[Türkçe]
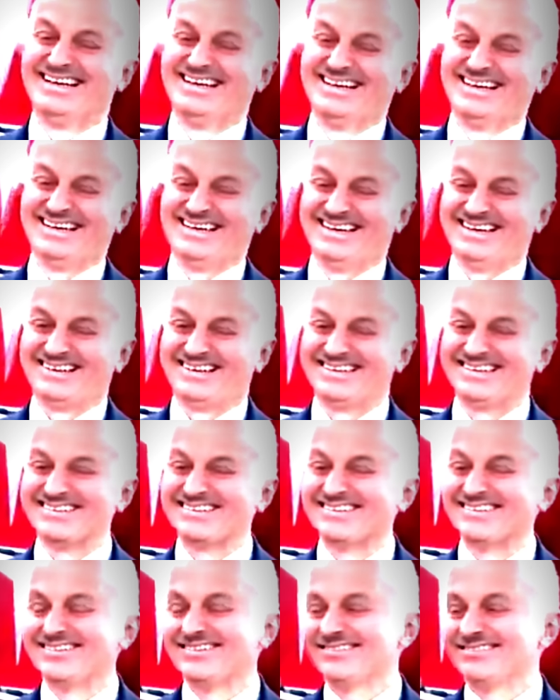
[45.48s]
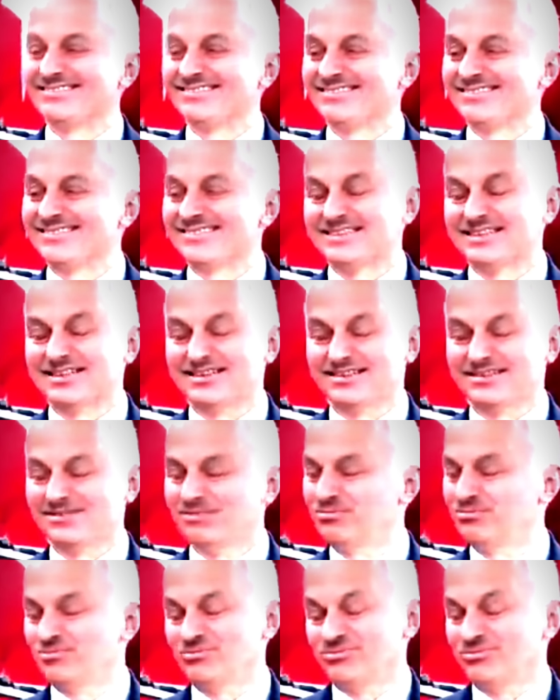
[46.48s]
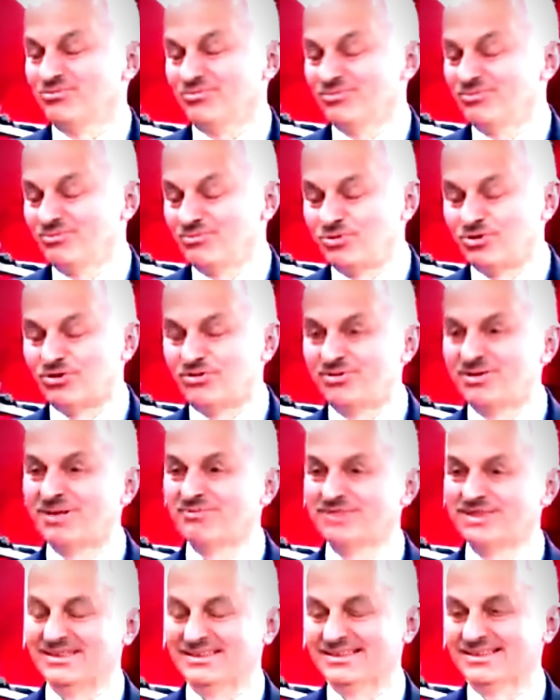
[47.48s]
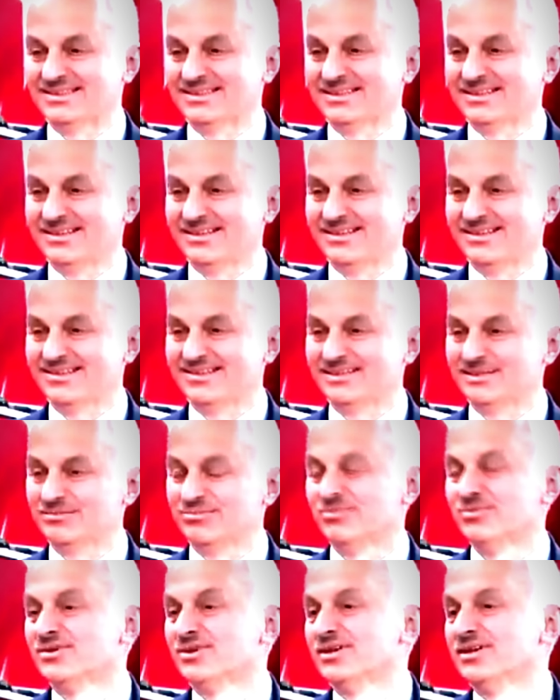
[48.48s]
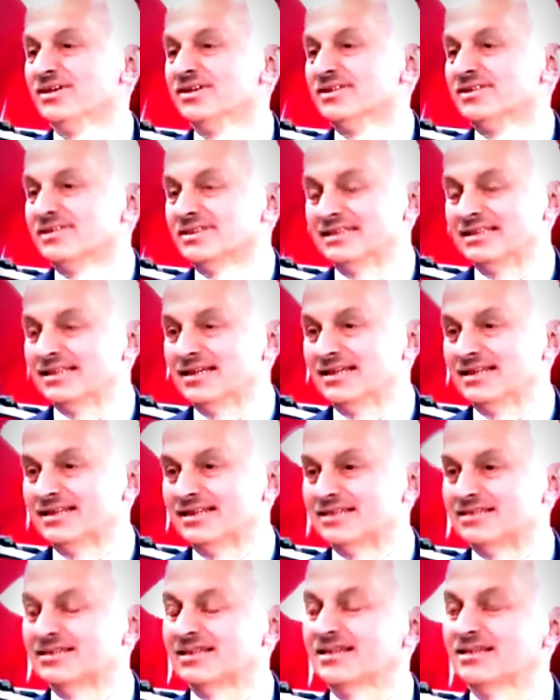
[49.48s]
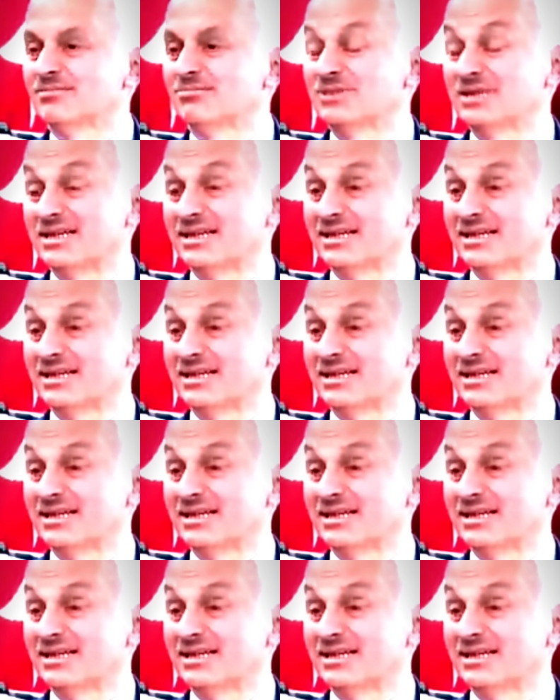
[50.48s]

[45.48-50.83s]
Ee, aradı işte problem ne dedi anlattım. Dedi ya gece 1'e